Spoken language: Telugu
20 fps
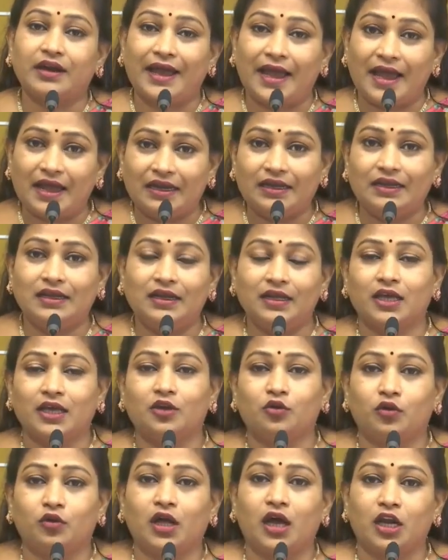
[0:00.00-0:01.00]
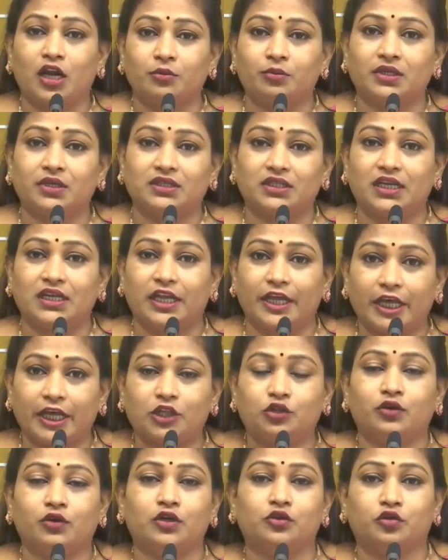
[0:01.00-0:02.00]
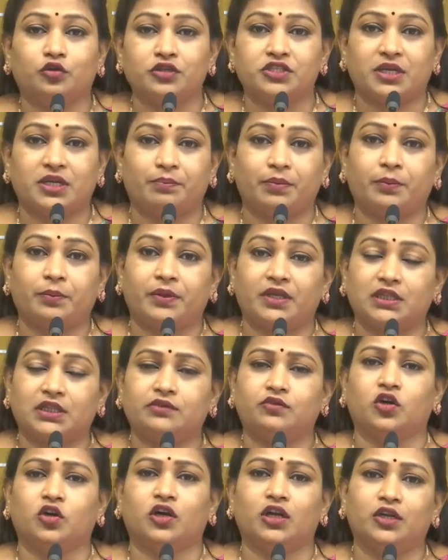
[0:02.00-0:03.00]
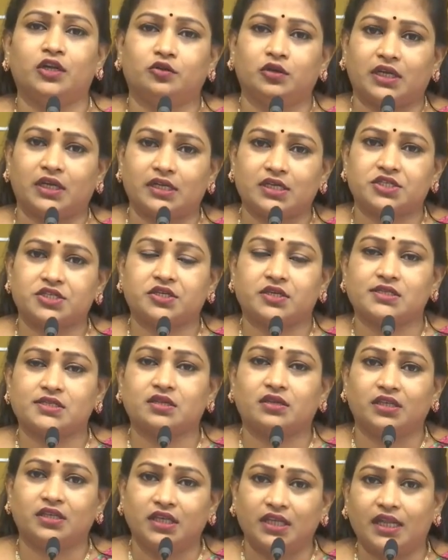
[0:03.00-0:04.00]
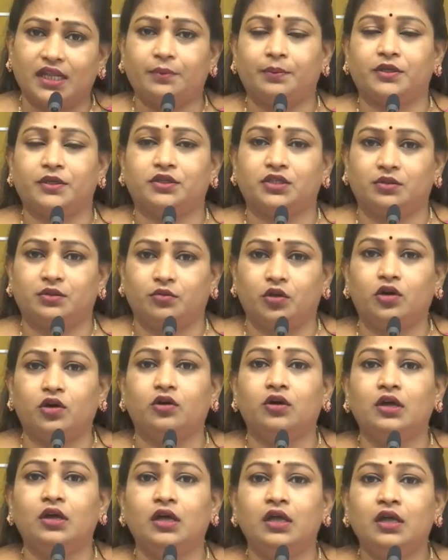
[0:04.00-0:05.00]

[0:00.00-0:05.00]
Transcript: ర్యాలీలకి కూడా అనుమతి లేదు అనుకుని చెప్పి ప్రతి ఒక్కరిని కూడా అరెస్ట్ చేస్తున్న ఈ నేపథ్యంలో